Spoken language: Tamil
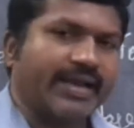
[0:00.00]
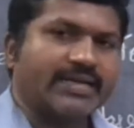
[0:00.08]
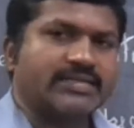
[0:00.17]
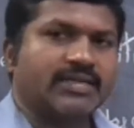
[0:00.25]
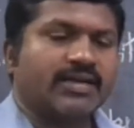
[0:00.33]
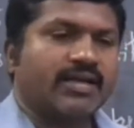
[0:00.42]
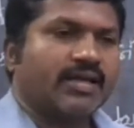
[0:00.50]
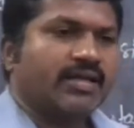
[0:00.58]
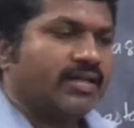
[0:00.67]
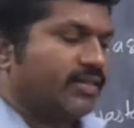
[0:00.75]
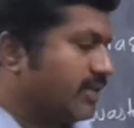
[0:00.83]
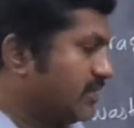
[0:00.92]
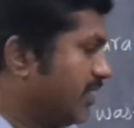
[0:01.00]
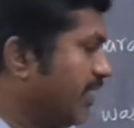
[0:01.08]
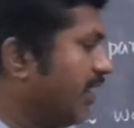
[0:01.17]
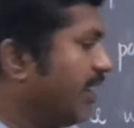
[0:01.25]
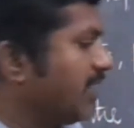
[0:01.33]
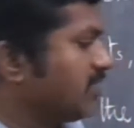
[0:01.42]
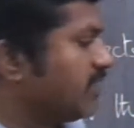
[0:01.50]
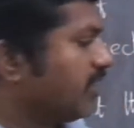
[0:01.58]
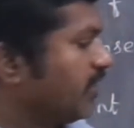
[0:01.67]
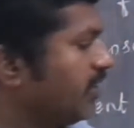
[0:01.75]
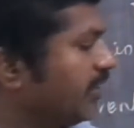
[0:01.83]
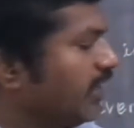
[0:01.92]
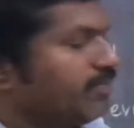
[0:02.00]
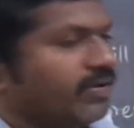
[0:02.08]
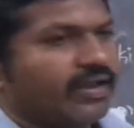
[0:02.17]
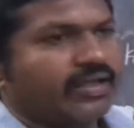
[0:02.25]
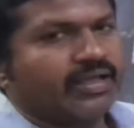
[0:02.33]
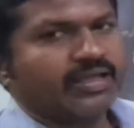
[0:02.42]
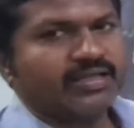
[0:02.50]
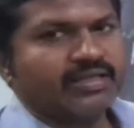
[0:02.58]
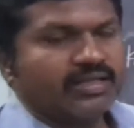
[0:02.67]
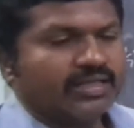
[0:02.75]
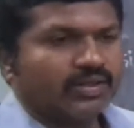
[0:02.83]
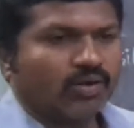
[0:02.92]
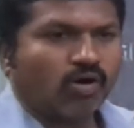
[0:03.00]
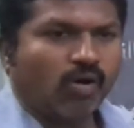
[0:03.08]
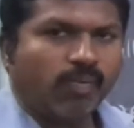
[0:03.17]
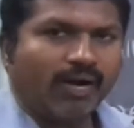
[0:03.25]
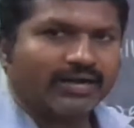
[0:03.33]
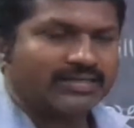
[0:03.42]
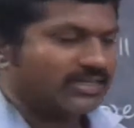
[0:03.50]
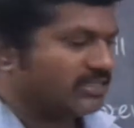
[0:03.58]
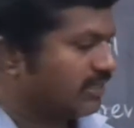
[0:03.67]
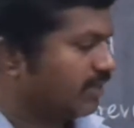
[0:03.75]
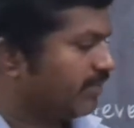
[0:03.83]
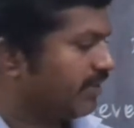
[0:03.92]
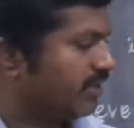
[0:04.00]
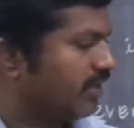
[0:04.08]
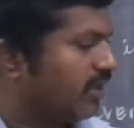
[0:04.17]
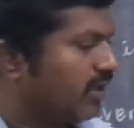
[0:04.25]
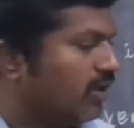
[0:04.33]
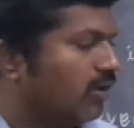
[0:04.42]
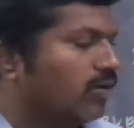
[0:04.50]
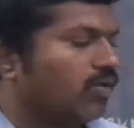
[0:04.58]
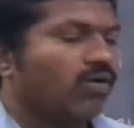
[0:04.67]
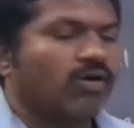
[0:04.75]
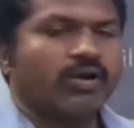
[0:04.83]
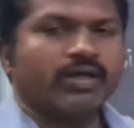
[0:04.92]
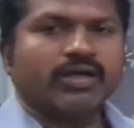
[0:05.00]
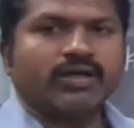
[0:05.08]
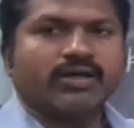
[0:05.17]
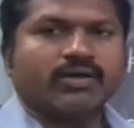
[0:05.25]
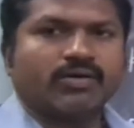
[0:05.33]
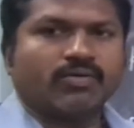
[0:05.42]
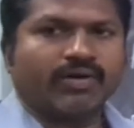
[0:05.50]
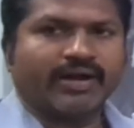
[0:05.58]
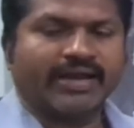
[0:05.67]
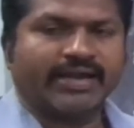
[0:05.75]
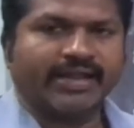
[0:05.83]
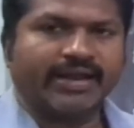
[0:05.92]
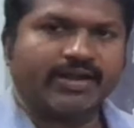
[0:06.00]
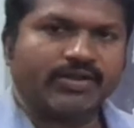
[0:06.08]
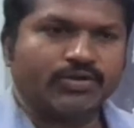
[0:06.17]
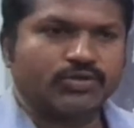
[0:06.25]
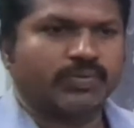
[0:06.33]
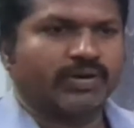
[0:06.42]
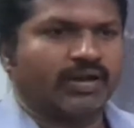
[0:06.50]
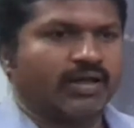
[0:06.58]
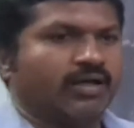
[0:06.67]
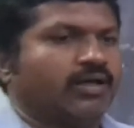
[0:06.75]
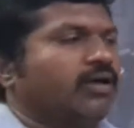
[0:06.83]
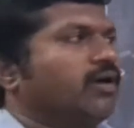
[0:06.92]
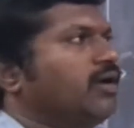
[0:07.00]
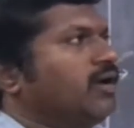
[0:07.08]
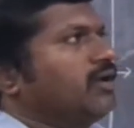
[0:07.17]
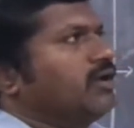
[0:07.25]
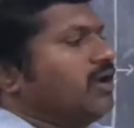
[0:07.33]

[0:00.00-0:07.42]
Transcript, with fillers: ஸ்கின் கேன்சர் இந்த ஸ்கின் கேன்சருக்கு ட்ரீட்மெண்ட்டுக்கு இந்த கோபால்ட் சிக்ஸ்டியுமே கோல்டு ஒன் நைன்டி எயிட்டையும் யூஸ் பண்ணலாம்